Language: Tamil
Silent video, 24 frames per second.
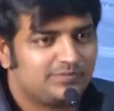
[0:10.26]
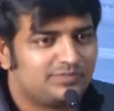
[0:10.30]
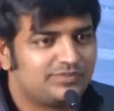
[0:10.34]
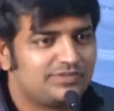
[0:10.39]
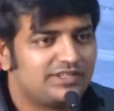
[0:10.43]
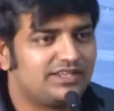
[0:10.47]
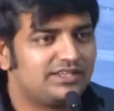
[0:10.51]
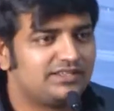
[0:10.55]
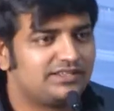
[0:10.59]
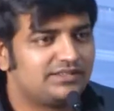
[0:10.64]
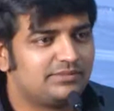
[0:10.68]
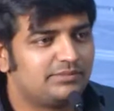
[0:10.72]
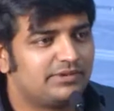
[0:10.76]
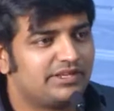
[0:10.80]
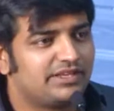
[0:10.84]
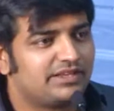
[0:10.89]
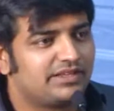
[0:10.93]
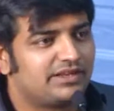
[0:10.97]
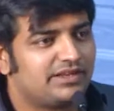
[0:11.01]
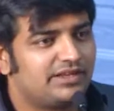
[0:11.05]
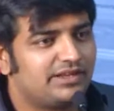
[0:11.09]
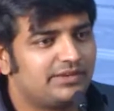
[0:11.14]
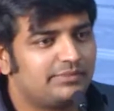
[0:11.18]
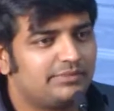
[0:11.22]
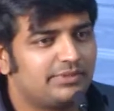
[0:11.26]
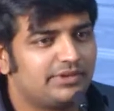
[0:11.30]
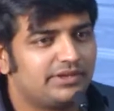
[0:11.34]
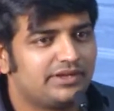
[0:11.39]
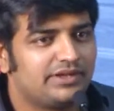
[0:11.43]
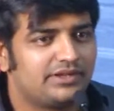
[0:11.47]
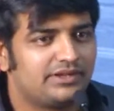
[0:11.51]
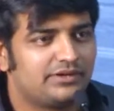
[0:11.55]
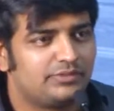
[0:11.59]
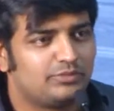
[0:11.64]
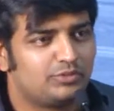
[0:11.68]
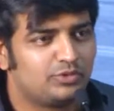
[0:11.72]
நல்லா பயங்கர
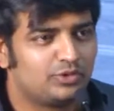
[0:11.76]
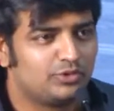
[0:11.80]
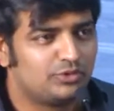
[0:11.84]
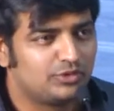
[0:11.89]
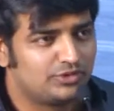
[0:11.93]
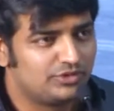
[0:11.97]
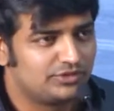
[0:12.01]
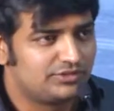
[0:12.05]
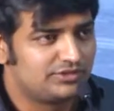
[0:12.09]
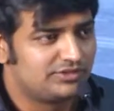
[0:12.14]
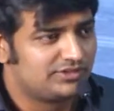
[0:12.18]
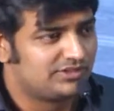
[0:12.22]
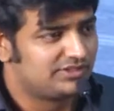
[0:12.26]
ஹாப்பியாக போவோம்